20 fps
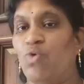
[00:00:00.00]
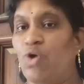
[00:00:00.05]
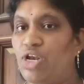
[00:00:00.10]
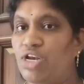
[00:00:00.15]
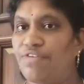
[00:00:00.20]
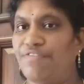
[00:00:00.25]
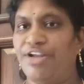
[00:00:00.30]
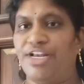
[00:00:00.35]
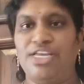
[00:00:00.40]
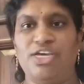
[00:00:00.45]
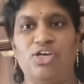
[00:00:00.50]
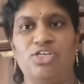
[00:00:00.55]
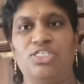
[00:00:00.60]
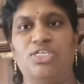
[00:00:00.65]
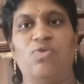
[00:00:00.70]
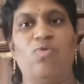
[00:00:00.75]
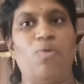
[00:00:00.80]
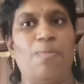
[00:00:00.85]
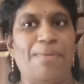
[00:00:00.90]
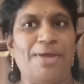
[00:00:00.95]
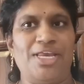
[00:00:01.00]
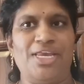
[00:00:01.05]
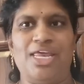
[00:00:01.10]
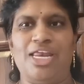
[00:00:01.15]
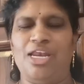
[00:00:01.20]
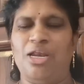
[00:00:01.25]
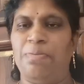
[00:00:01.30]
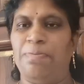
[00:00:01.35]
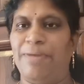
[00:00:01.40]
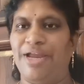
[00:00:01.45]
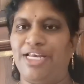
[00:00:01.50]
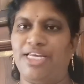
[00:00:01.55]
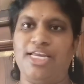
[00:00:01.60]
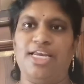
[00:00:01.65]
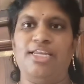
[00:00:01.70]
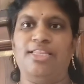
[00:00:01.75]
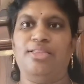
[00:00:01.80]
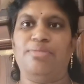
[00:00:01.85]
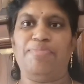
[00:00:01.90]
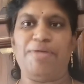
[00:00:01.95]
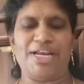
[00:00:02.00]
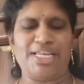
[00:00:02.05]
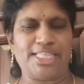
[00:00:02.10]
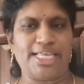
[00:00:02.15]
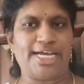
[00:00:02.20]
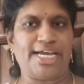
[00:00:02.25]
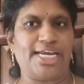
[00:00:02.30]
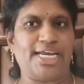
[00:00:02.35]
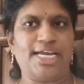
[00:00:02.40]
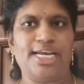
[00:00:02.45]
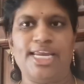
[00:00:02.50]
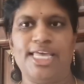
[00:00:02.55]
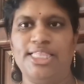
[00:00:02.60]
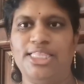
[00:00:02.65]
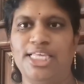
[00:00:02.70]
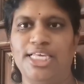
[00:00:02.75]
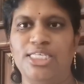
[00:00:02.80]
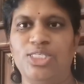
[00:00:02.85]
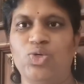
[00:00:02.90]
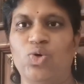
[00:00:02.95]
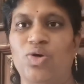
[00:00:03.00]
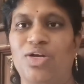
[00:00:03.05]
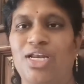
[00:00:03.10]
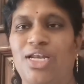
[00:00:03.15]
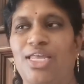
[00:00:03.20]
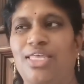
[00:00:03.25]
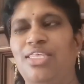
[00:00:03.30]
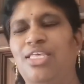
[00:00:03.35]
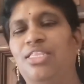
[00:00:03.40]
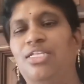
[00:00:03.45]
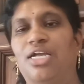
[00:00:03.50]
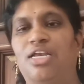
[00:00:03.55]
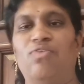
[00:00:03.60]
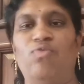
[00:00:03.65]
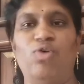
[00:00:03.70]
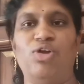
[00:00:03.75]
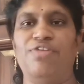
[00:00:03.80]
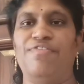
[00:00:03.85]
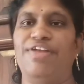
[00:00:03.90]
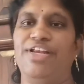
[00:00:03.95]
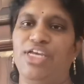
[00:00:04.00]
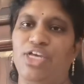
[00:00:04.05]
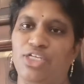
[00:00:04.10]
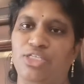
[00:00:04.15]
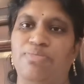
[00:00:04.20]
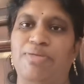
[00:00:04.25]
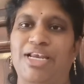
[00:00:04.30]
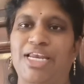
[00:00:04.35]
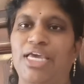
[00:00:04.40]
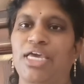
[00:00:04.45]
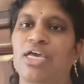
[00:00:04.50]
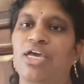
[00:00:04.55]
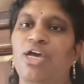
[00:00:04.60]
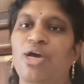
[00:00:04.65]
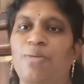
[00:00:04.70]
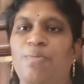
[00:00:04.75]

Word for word: ఓల్డ్ వీడియోస్కి ఒపీనియన్ అని పెట్టే పెడితే కనుక నేను తీసుకోవటం లేదు ఎందుకంటే ఓల్డ్ వీడియోస్ మళ్ళీ